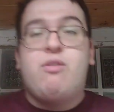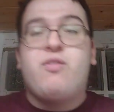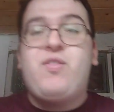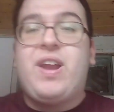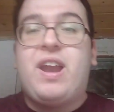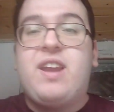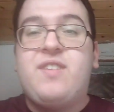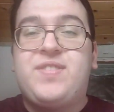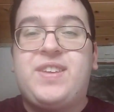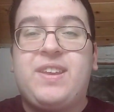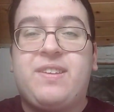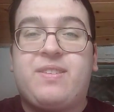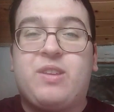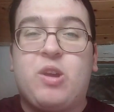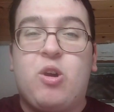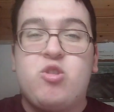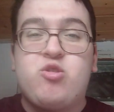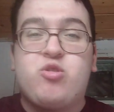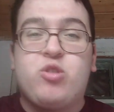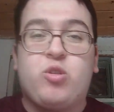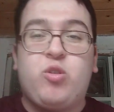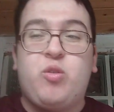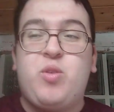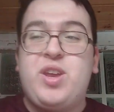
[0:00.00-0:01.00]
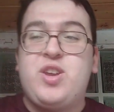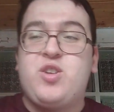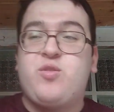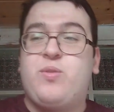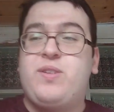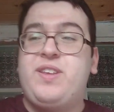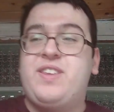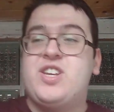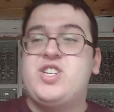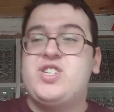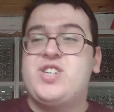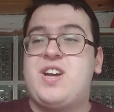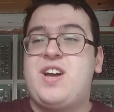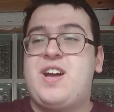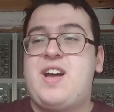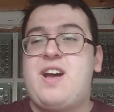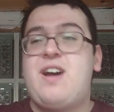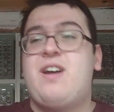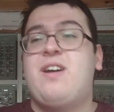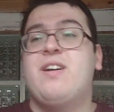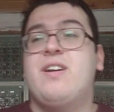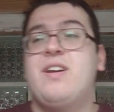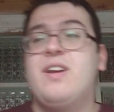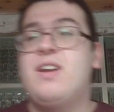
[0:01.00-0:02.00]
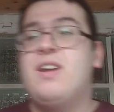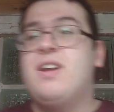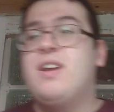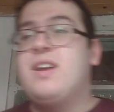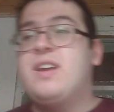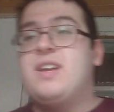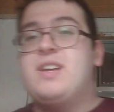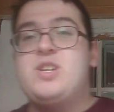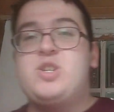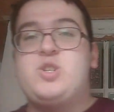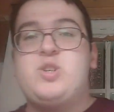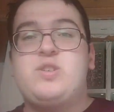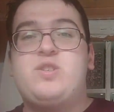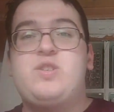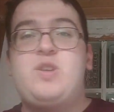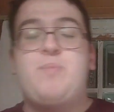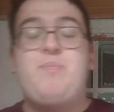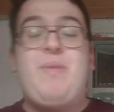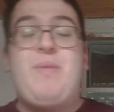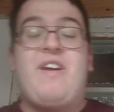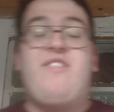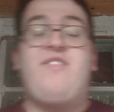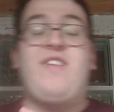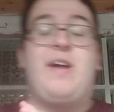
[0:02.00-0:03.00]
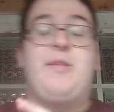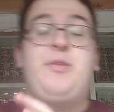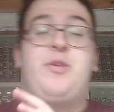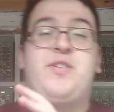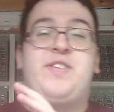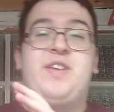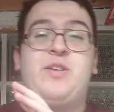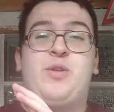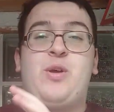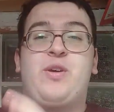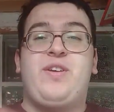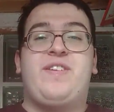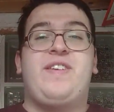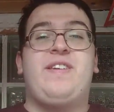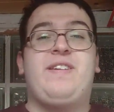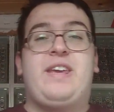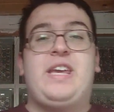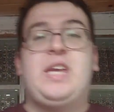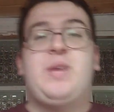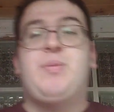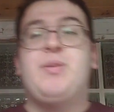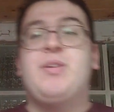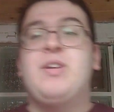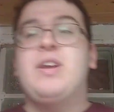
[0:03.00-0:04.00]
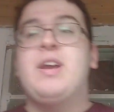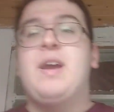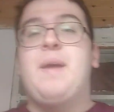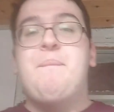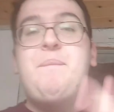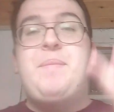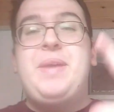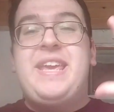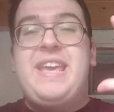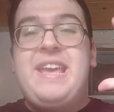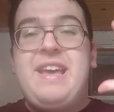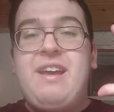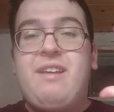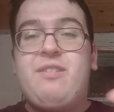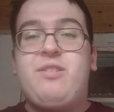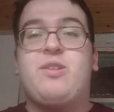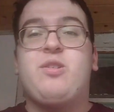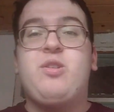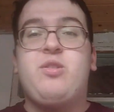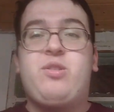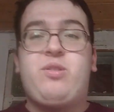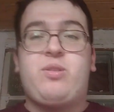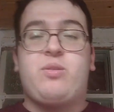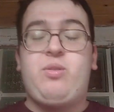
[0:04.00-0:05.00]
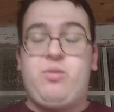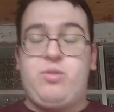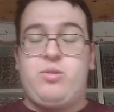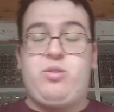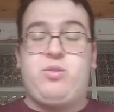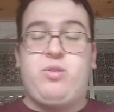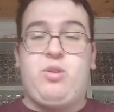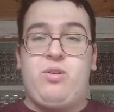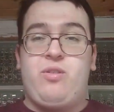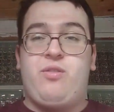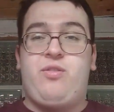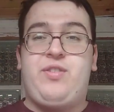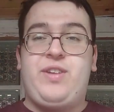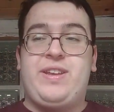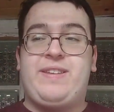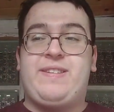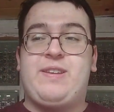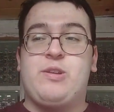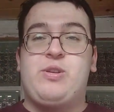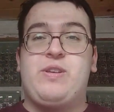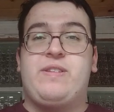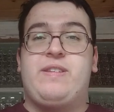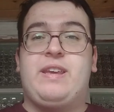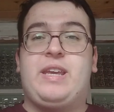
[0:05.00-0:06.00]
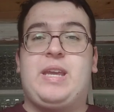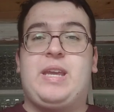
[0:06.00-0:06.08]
pour faire la fiesta aujourd'hui, je vous dis déjà. Je suis pas fan de ces deux équipes. Mais hier, ce qu'ont ce fait ces deux